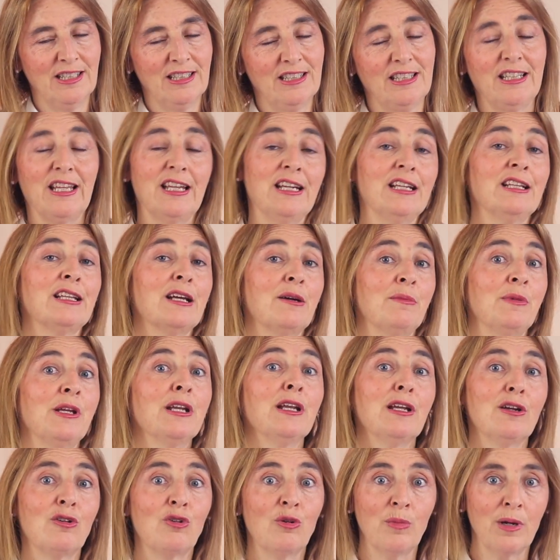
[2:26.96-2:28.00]
Tiene también
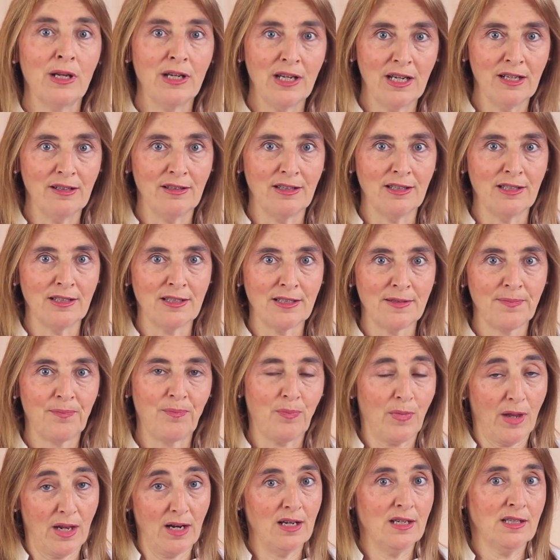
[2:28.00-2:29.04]
inconvenientes,
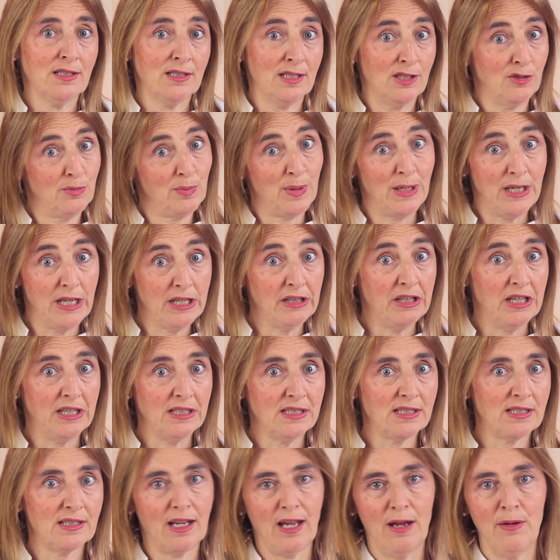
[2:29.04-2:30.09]
las
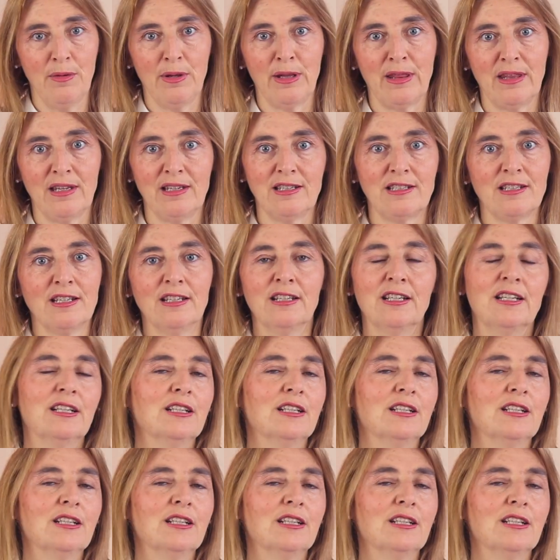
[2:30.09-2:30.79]
espinitas, que a veces,